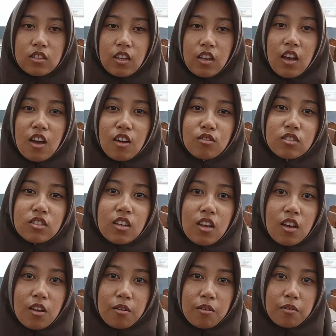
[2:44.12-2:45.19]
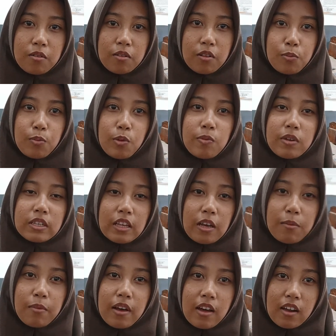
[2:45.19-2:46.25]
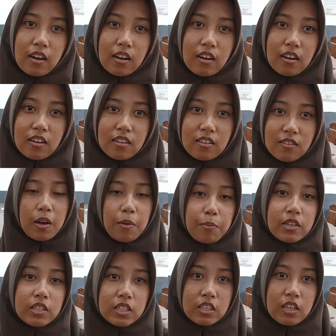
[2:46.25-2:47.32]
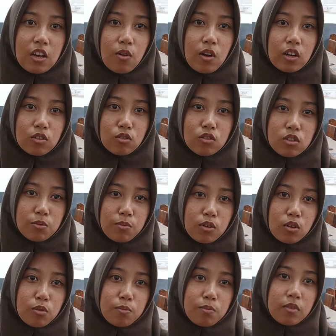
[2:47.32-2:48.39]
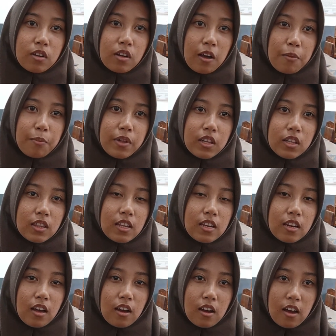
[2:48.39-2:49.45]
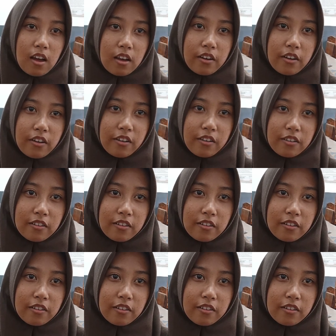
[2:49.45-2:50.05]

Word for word: Saya harusnya lebih bersabar mengambil jeda waktu sebelum mengambil tindakan.